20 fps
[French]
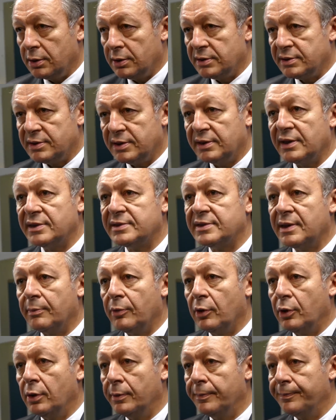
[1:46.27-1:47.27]
c'est un
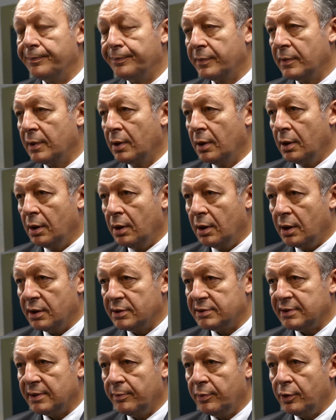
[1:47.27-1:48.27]
symbole, un
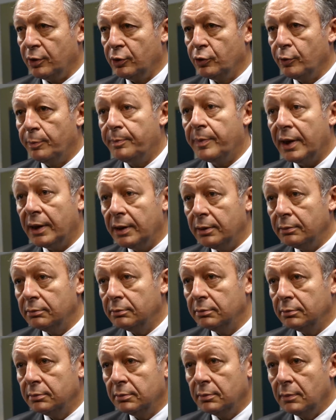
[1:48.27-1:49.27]
symbole de paix,
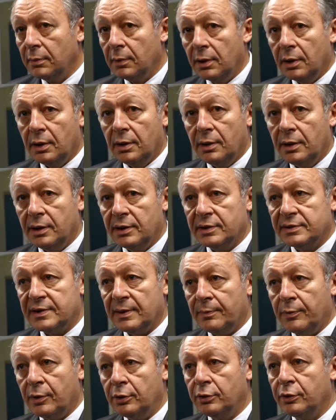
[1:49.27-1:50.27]
un
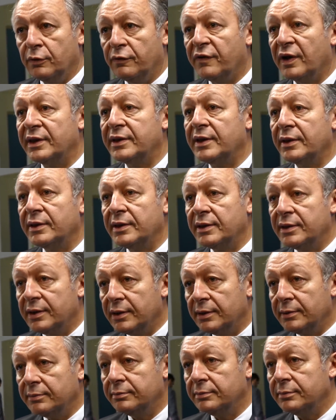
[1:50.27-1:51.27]
symbole de fraternité.
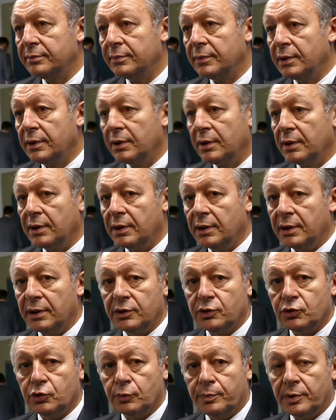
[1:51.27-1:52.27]

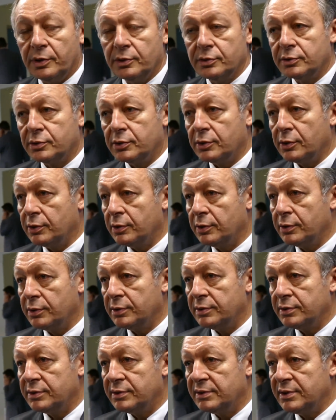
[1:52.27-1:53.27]
Et je pense que
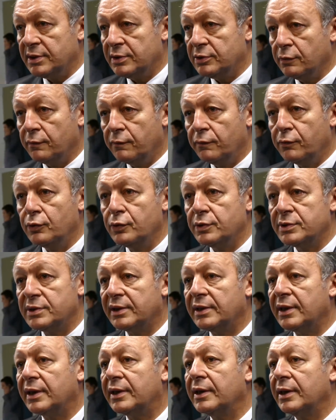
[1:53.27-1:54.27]
s'ils ont voulu
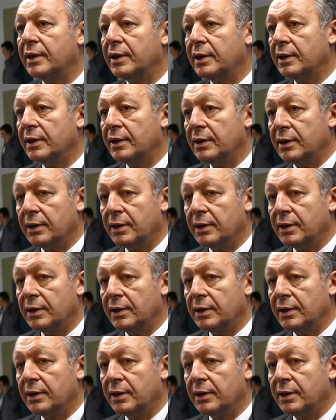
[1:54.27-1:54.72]
s'attaquer